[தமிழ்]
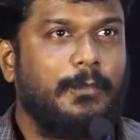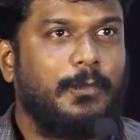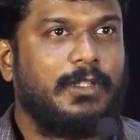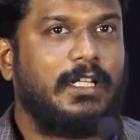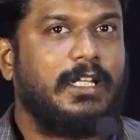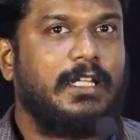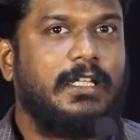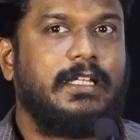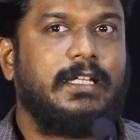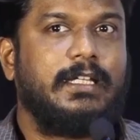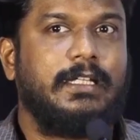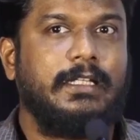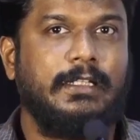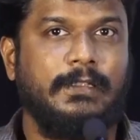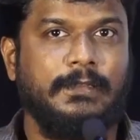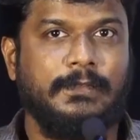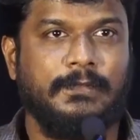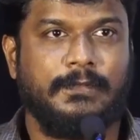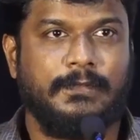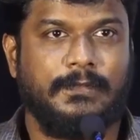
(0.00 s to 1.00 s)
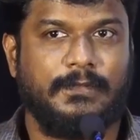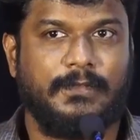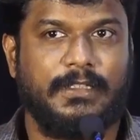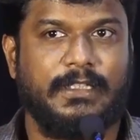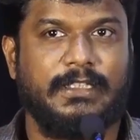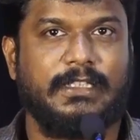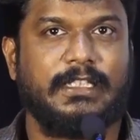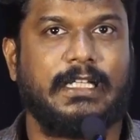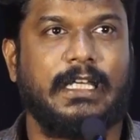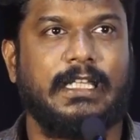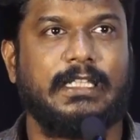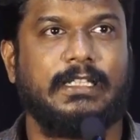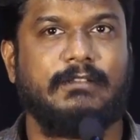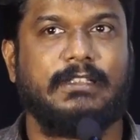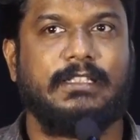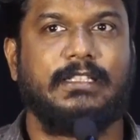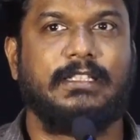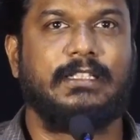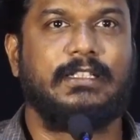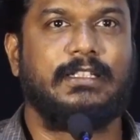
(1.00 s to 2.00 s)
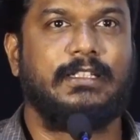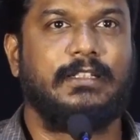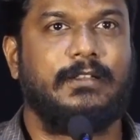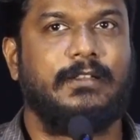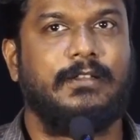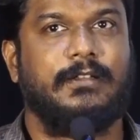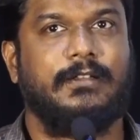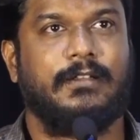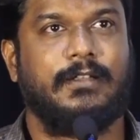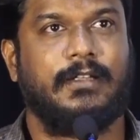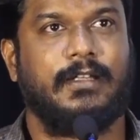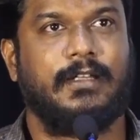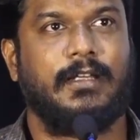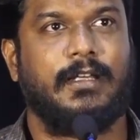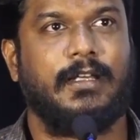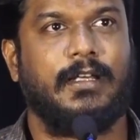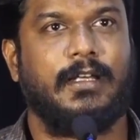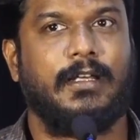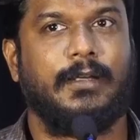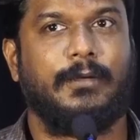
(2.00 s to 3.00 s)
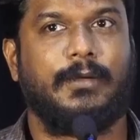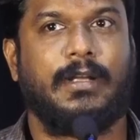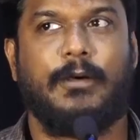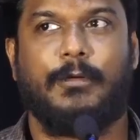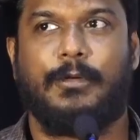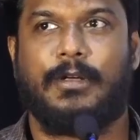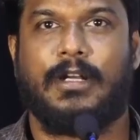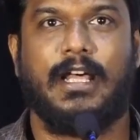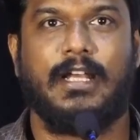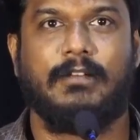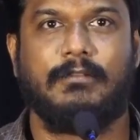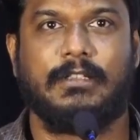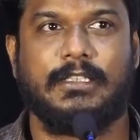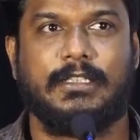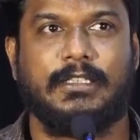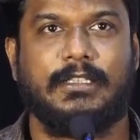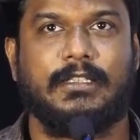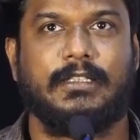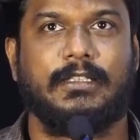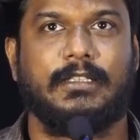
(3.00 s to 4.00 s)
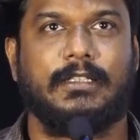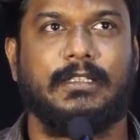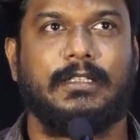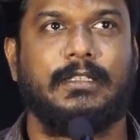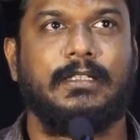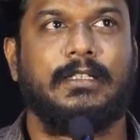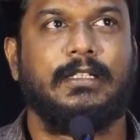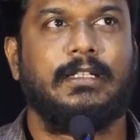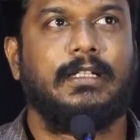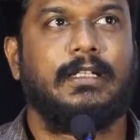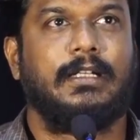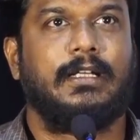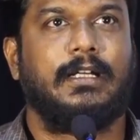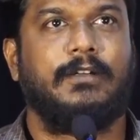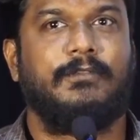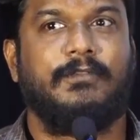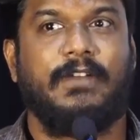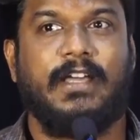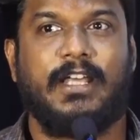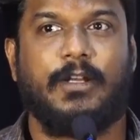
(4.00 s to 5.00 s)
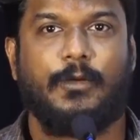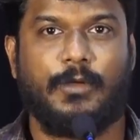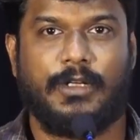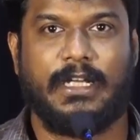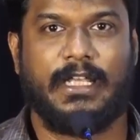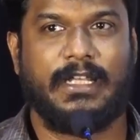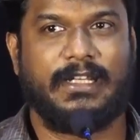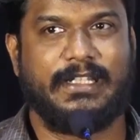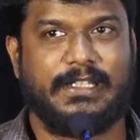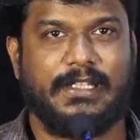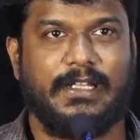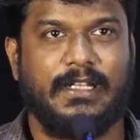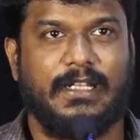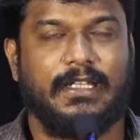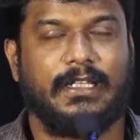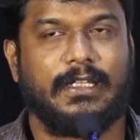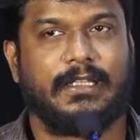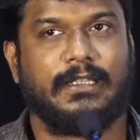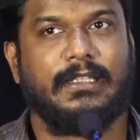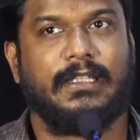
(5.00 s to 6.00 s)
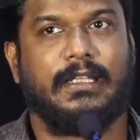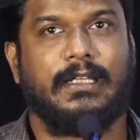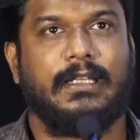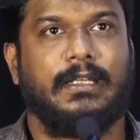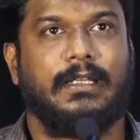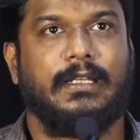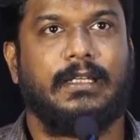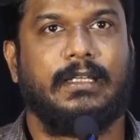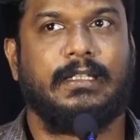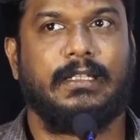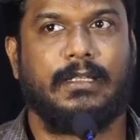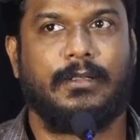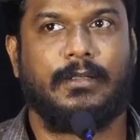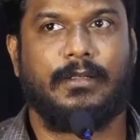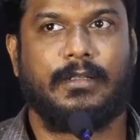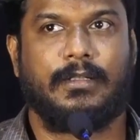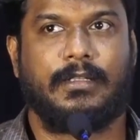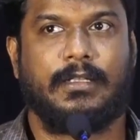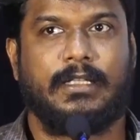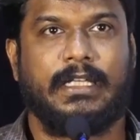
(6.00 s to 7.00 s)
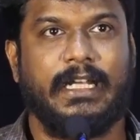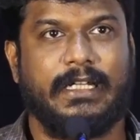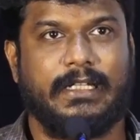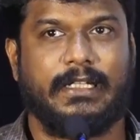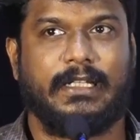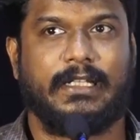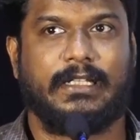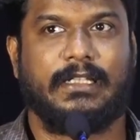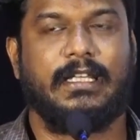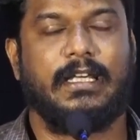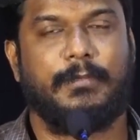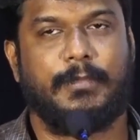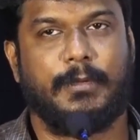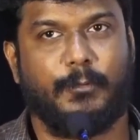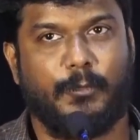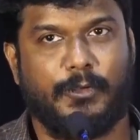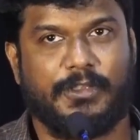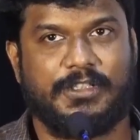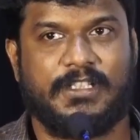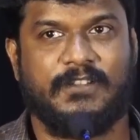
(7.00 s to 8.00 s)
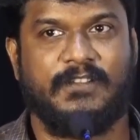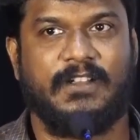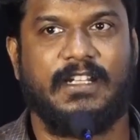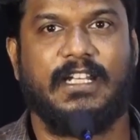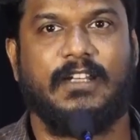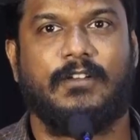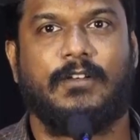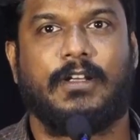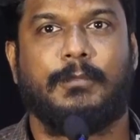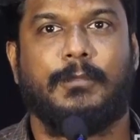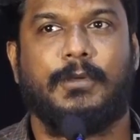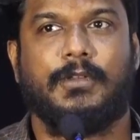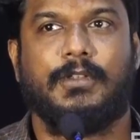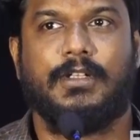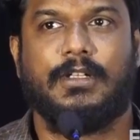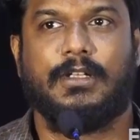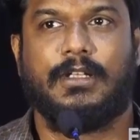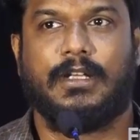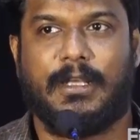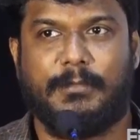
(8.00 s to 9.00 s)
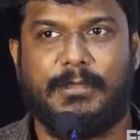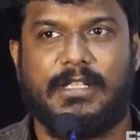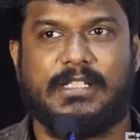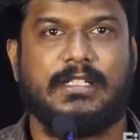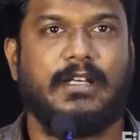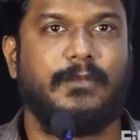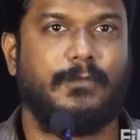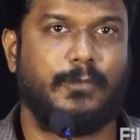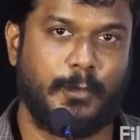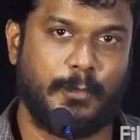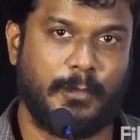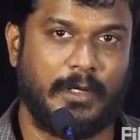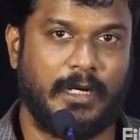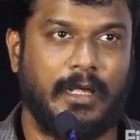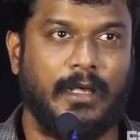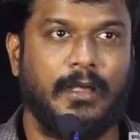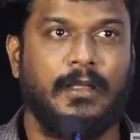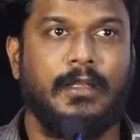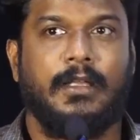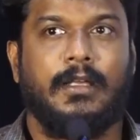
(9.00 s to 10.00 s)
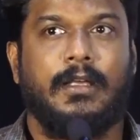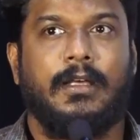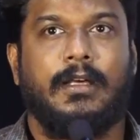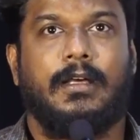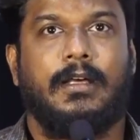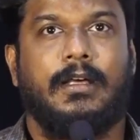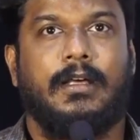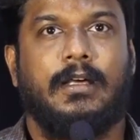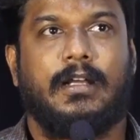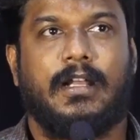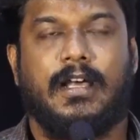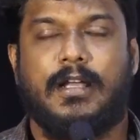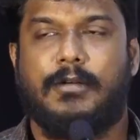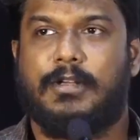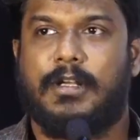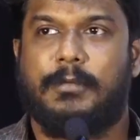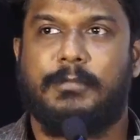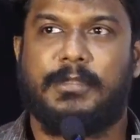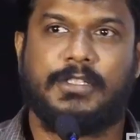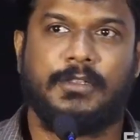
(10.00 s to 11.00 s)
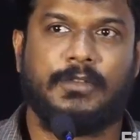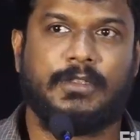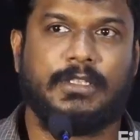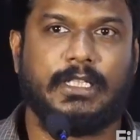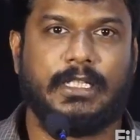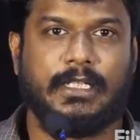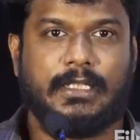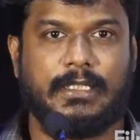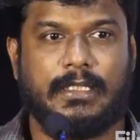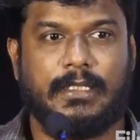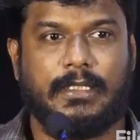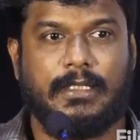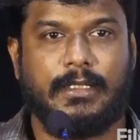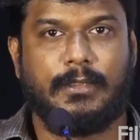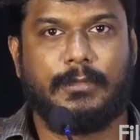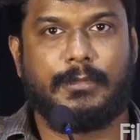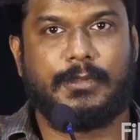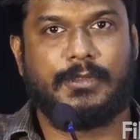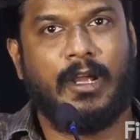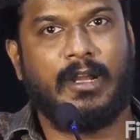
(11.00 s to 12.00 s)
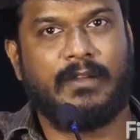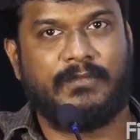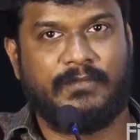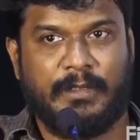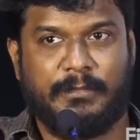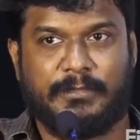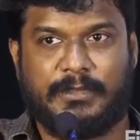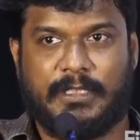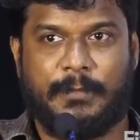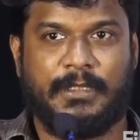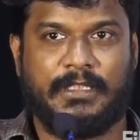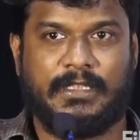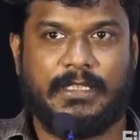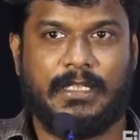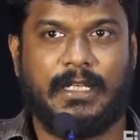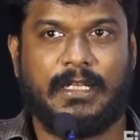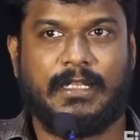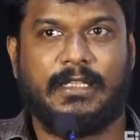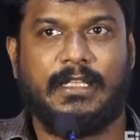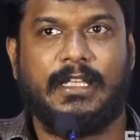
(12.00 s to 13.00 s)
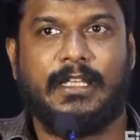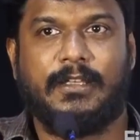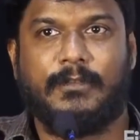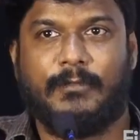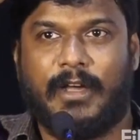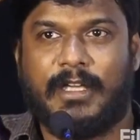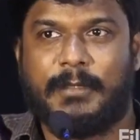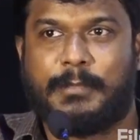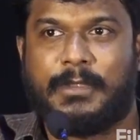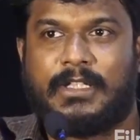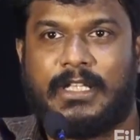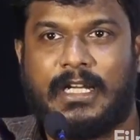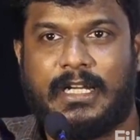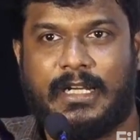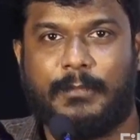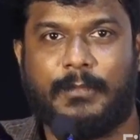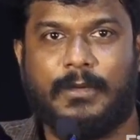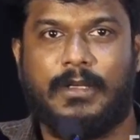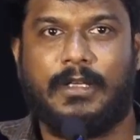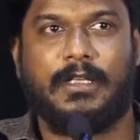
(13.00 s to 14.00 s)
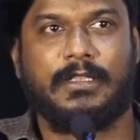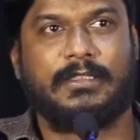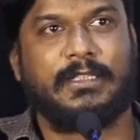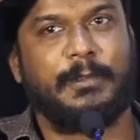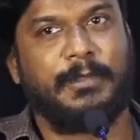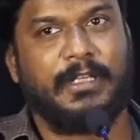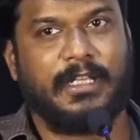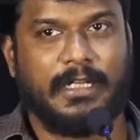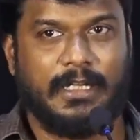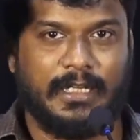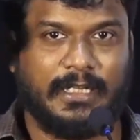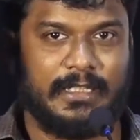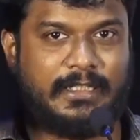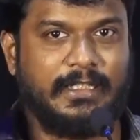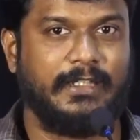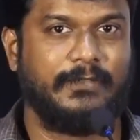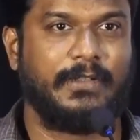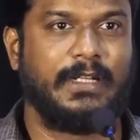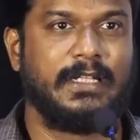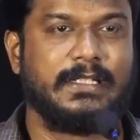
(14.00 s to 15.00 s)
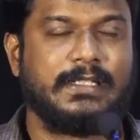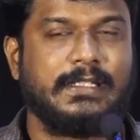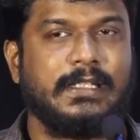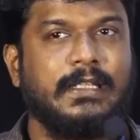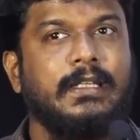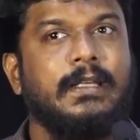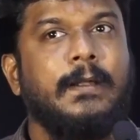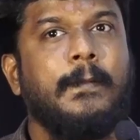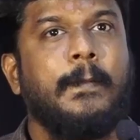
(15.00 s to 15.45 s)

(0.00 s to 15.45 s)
முதல்ல இந்த கதை வந்து நான் ஒரு நாள் வந்து வேற ஒரு நரேஷன்ல இருந்த கேட்டுட்டு இருந்தேன் அப்போ முடிச்சுட்டு வெளியில வரும்போது ரமேஷ் தான் ஃபோன் பண்ணான் ராணா ரமேஷன் வந்து கிட்டத்தட்ட ஷார்ட் ஃபிலிம் சமயத்துல இருந்தே அந்த வாய்ப்பு தேடுற சமயங்கள்ல இருந்தே ஃப்ரெண்ட்ஸு